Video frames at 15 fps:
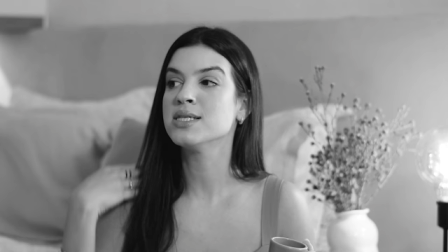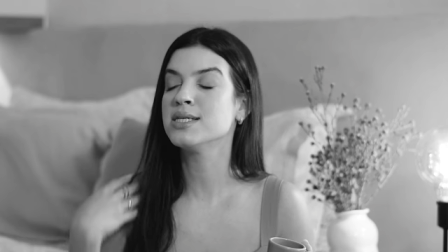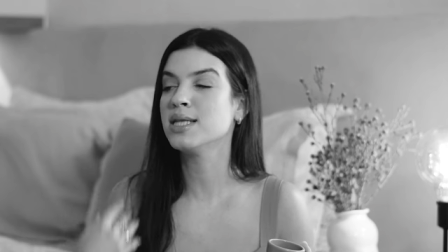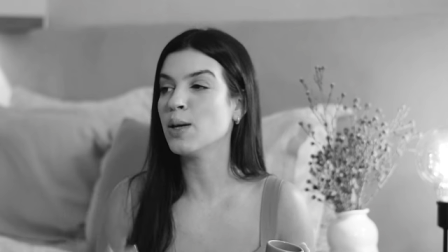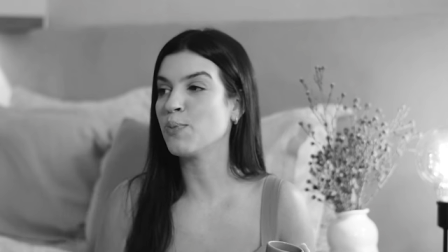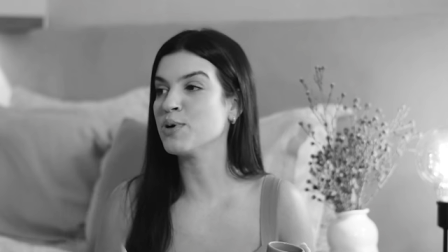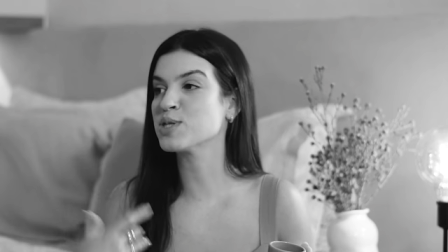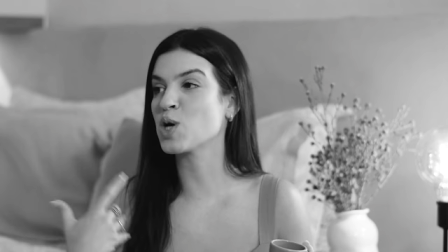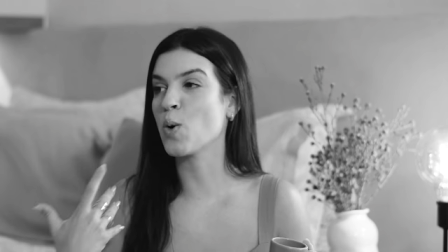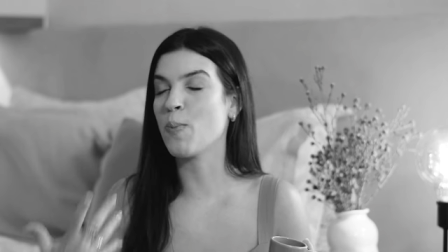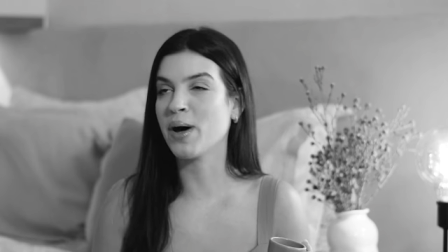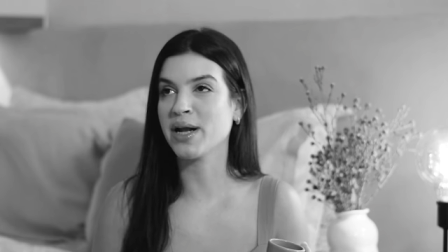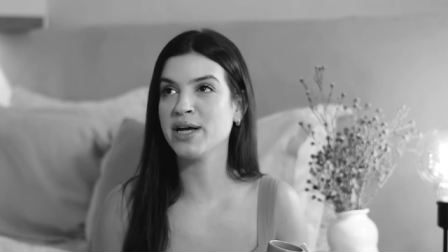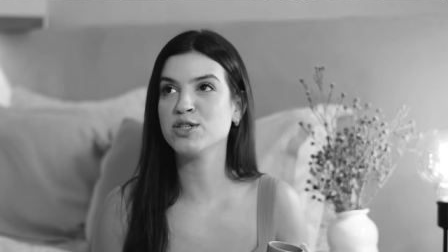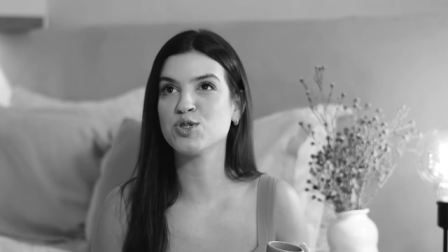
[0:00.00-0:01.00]
se depois que eu
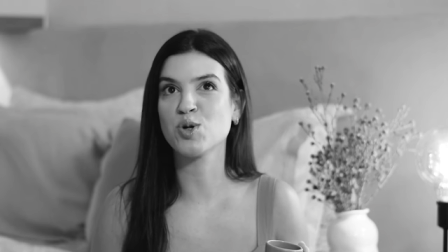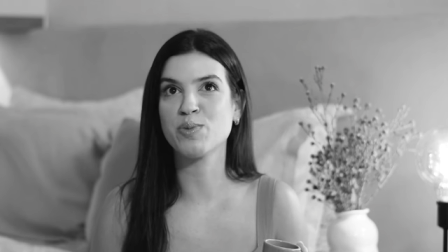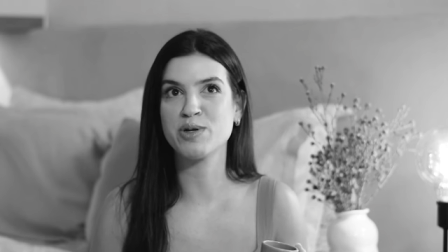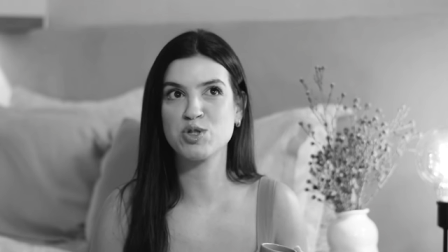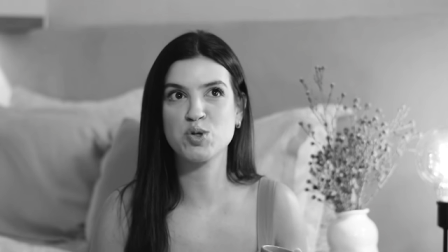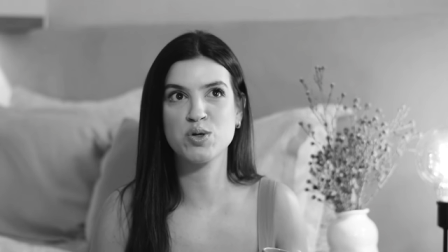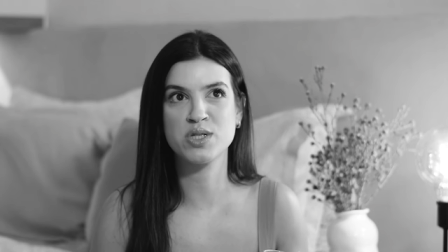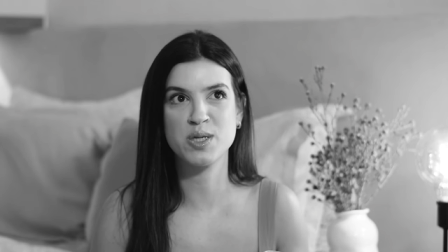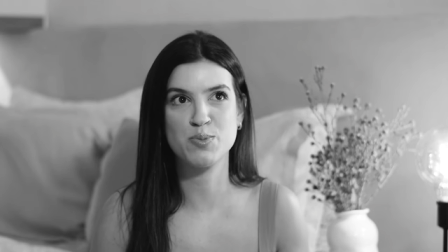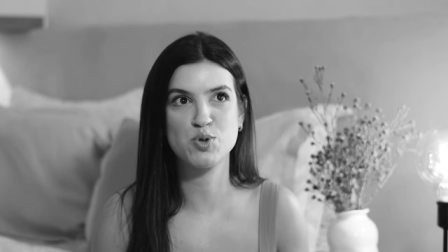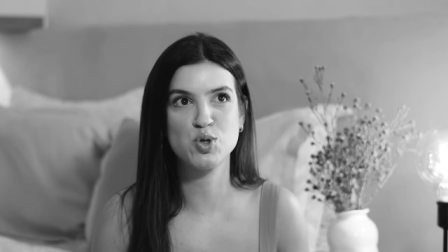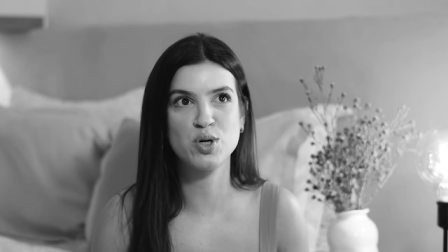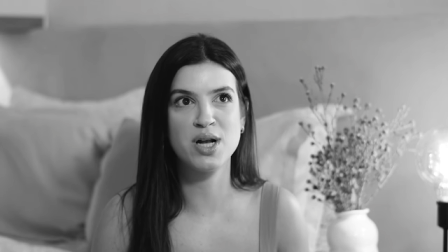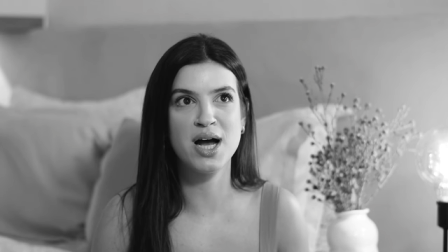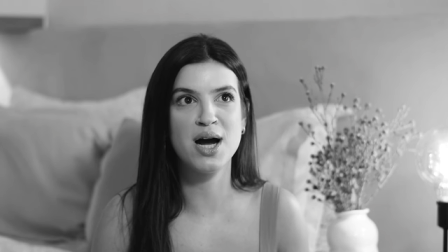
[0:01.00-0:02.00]
parei de tomar
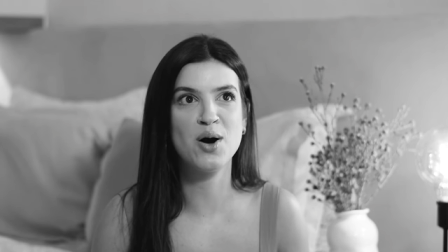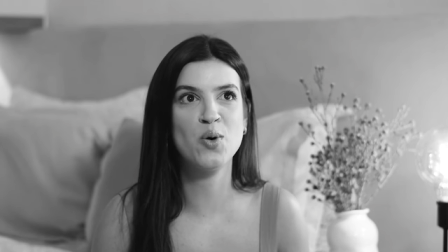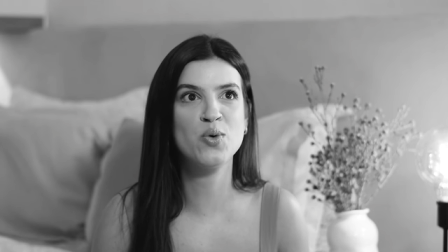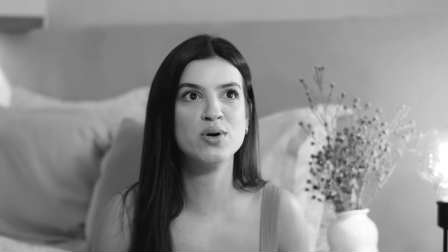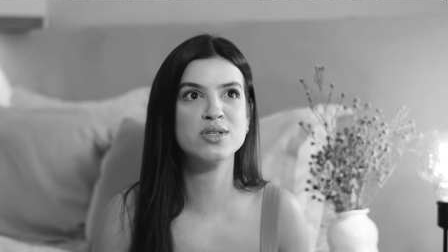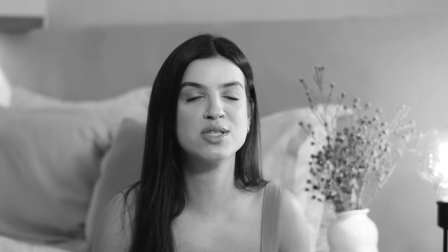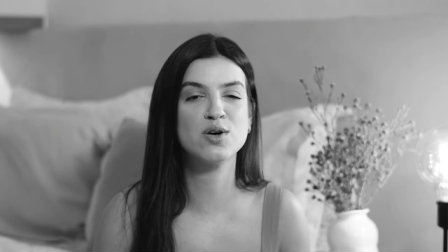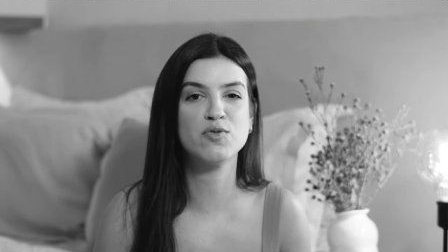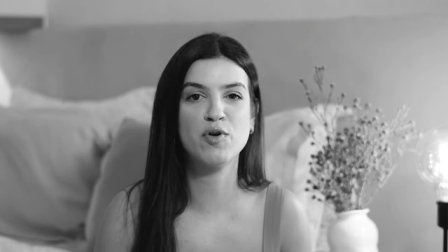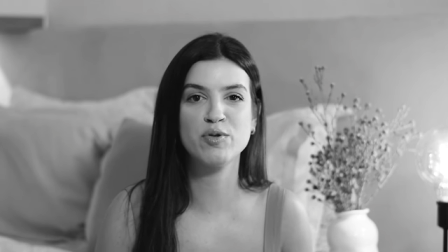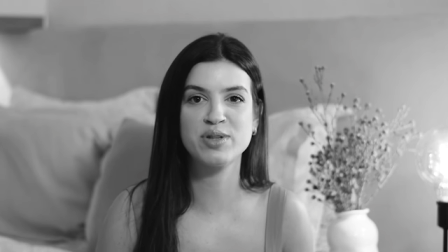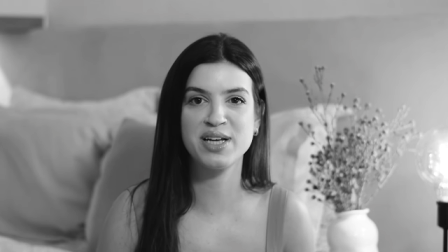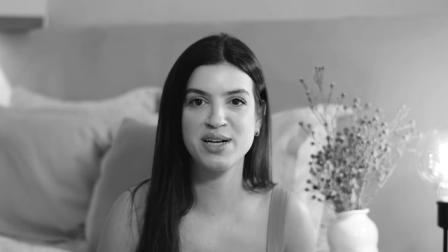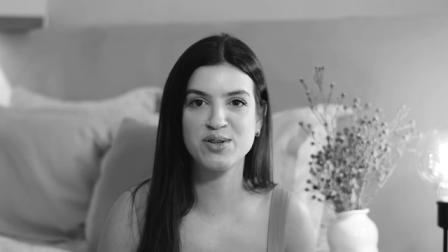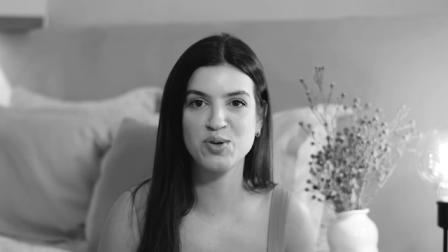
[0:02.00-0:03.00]
anticoncepcional, se eu
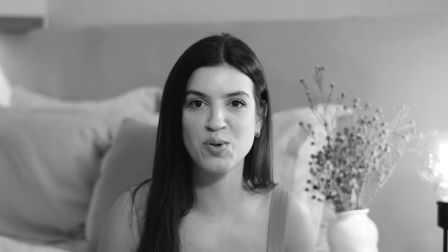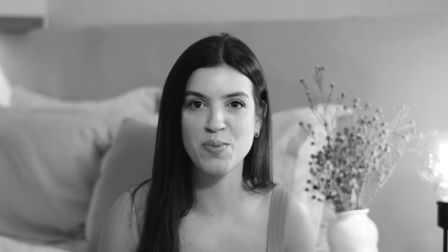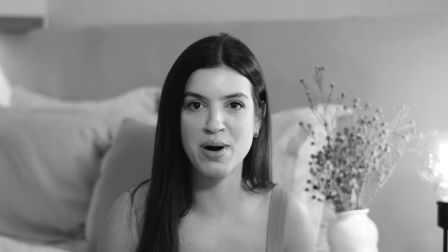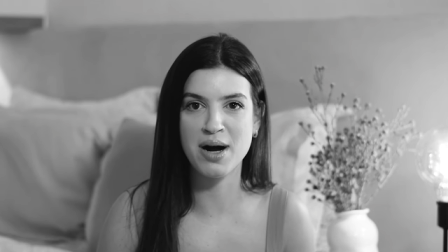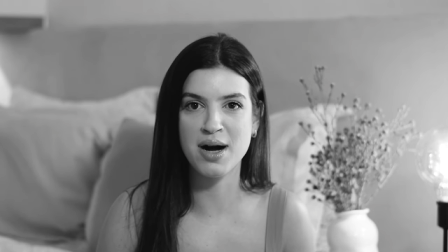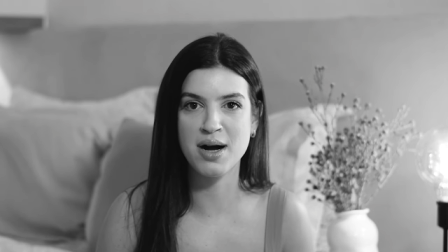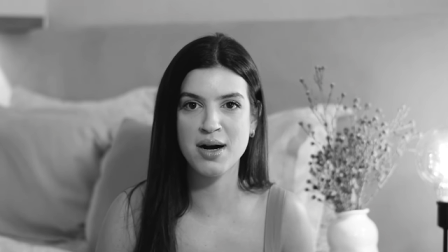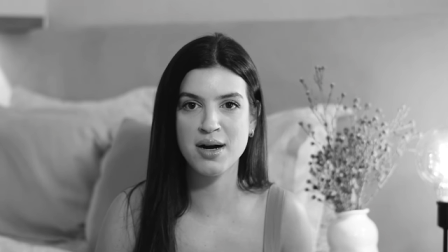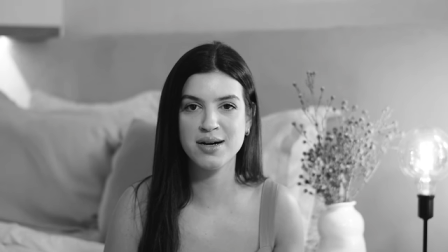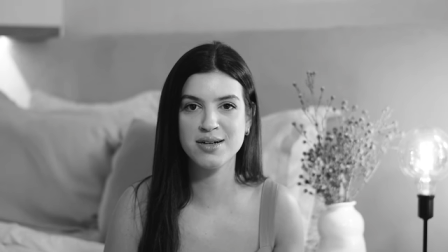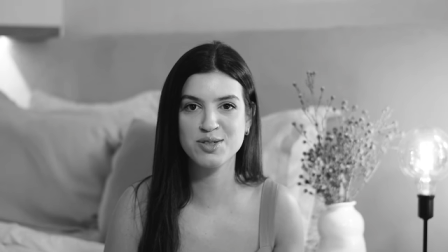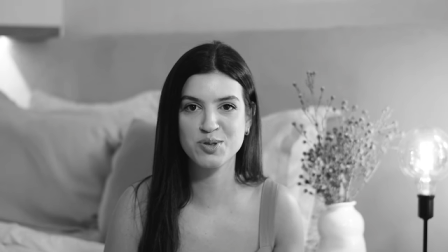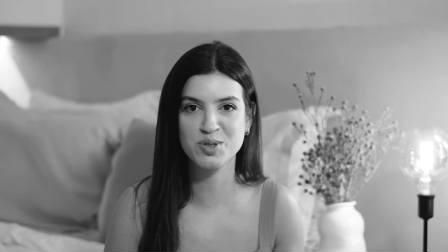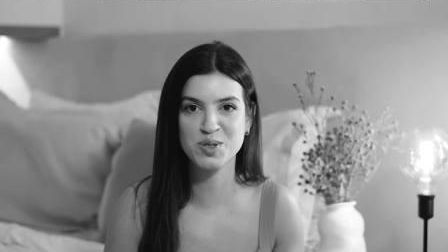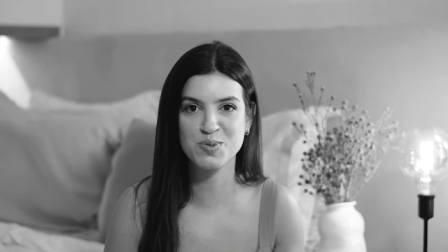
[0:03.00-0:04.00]
voltei a tomar
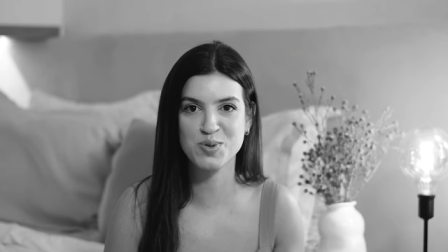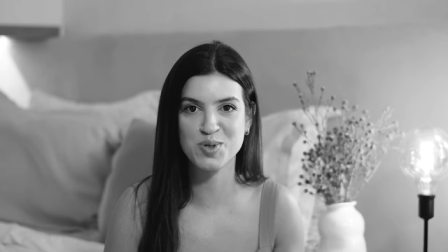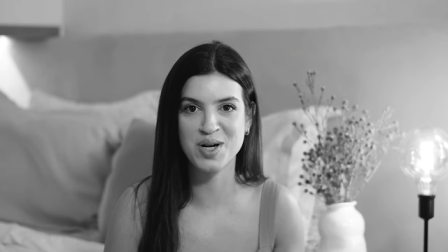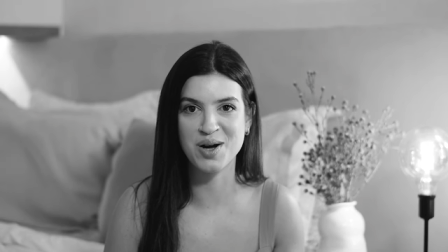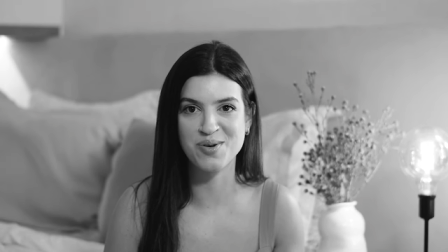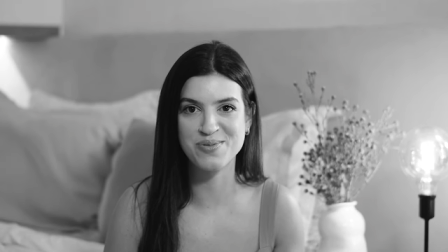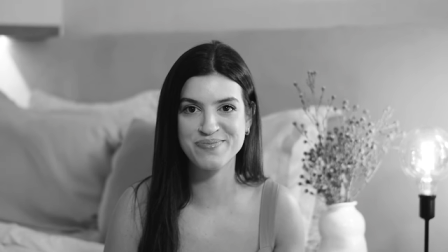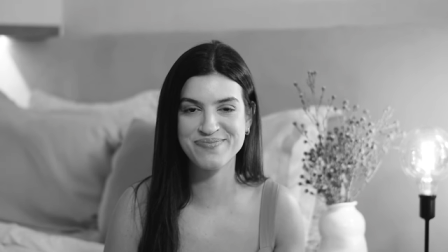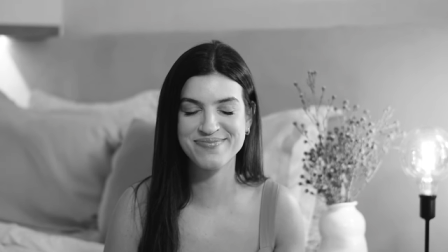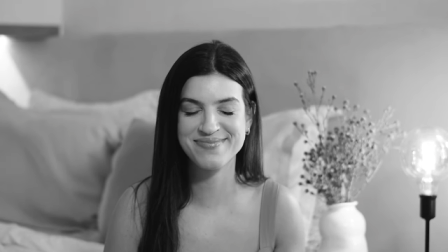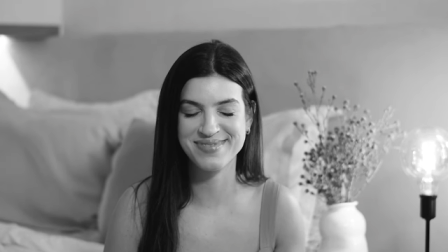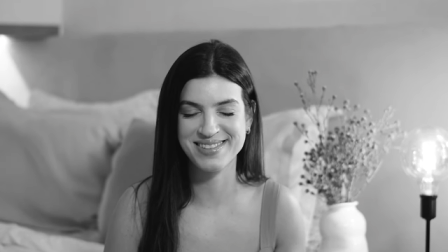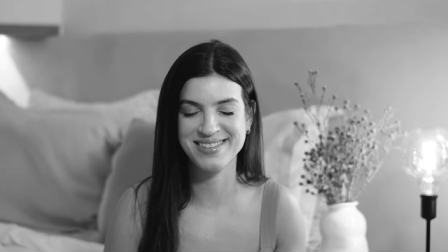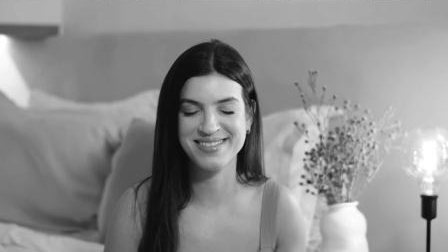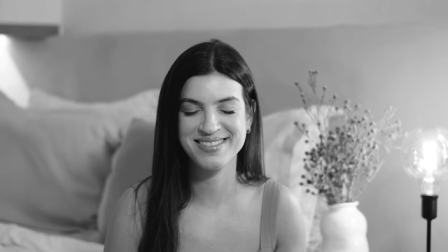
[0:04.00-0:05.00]
anticoncepcional.
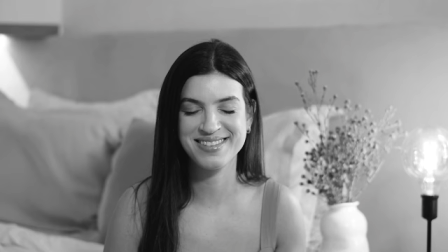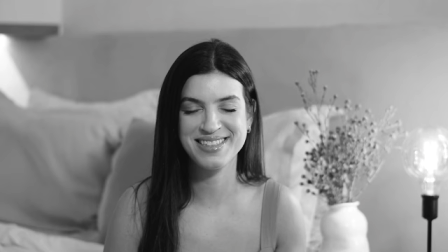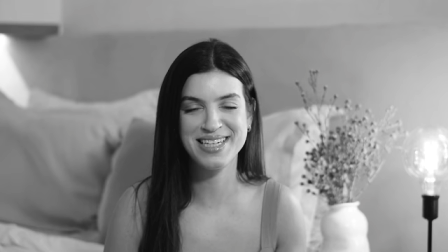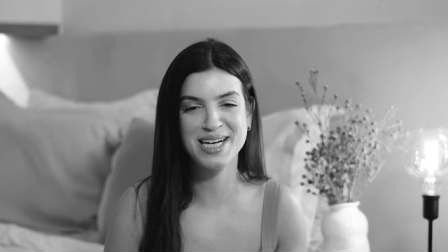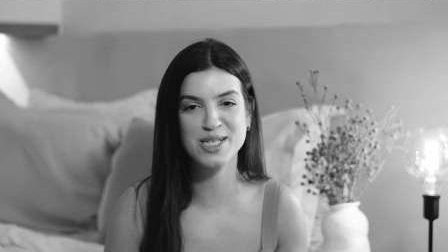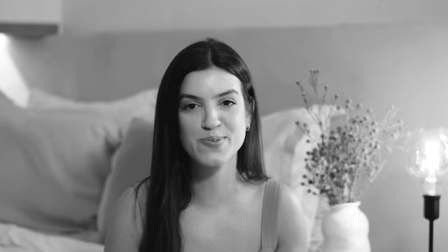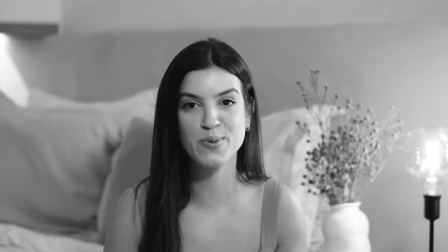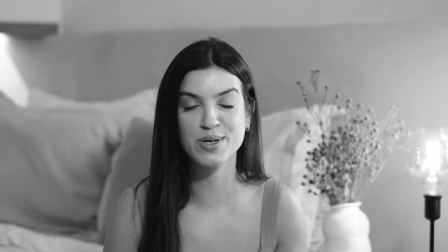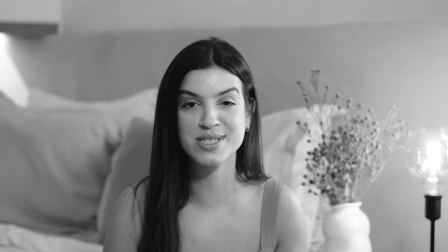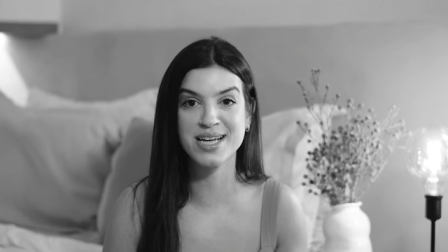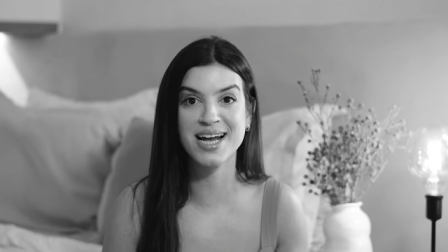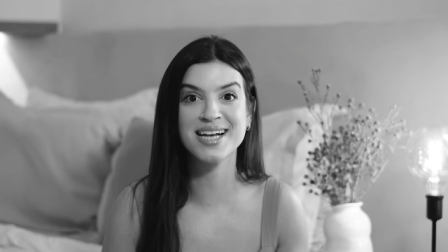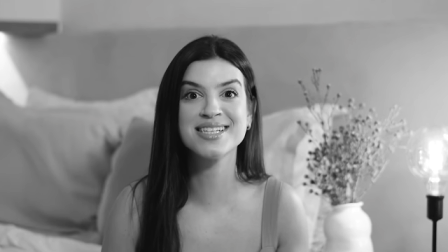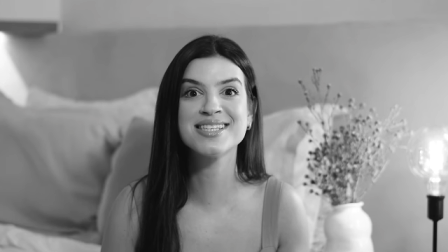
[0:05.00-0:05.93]
E a resposta é